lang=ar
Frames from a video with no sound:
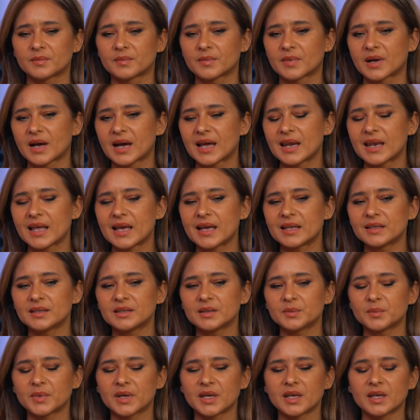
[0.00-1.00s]
على قد
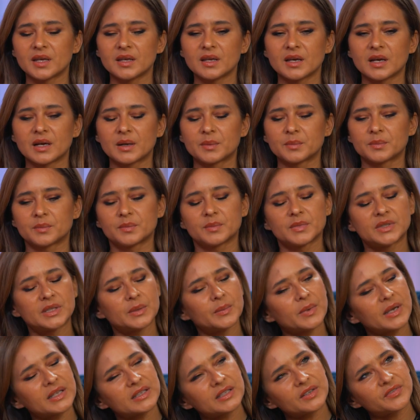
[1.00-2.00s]
ما هي
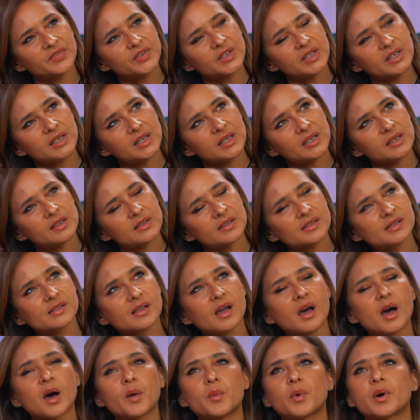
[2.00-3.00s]
بتبقى تفكيريا
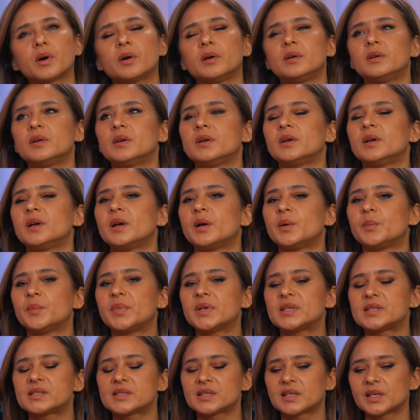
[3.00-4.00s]
صعبه
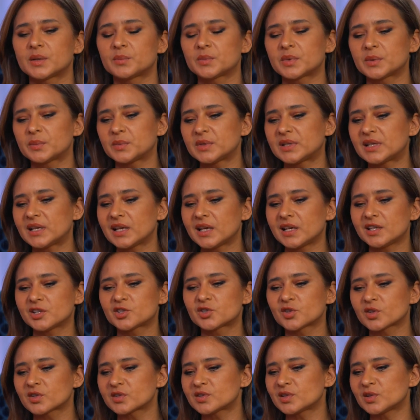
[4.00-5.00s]
بس لما بتلاقي
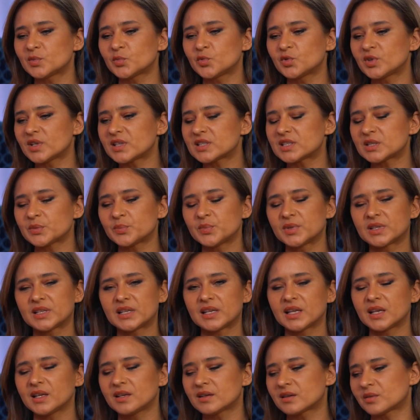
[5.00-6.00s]
الشخص المناسب
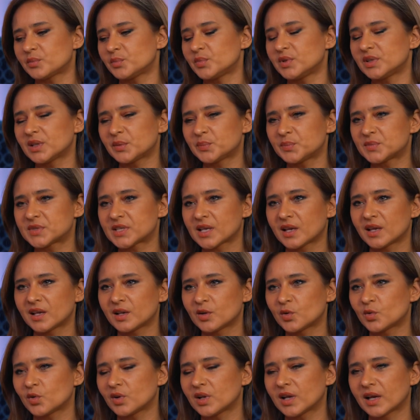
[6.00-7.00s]
بتلاقي ربنا مسهل
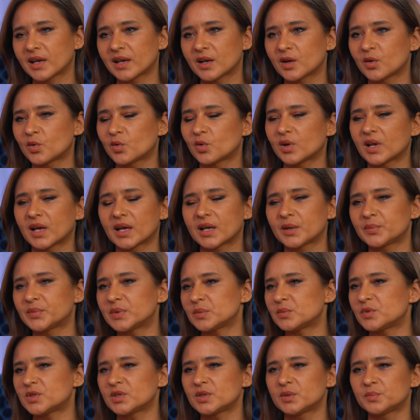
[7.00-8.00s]
كل حاجه وكل حاجه
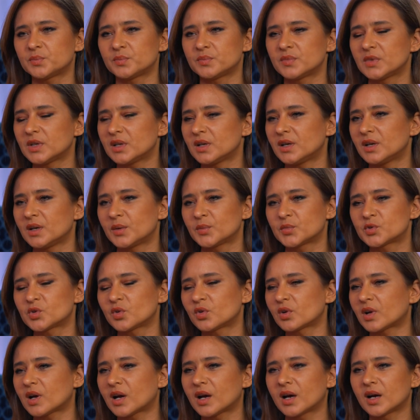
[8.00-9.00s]
بتمشي
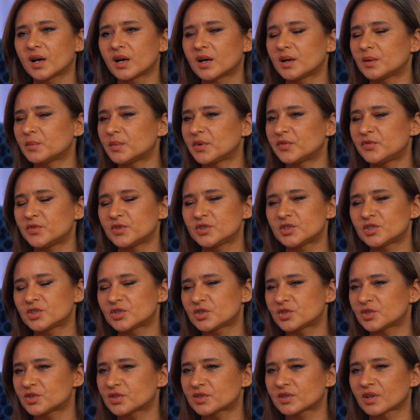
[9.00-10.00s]
بسرعه
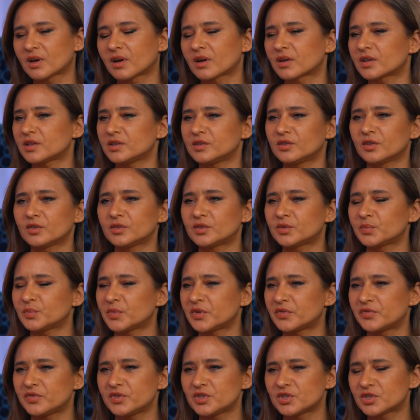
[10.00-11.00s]
مفيش تعقيدات
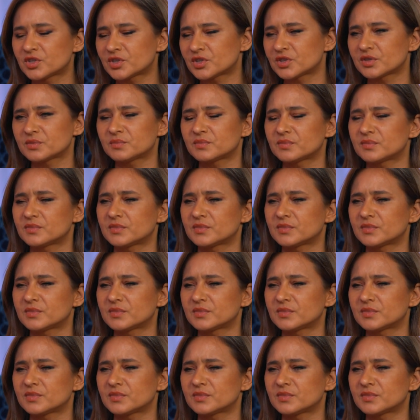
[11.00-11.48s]
مفيش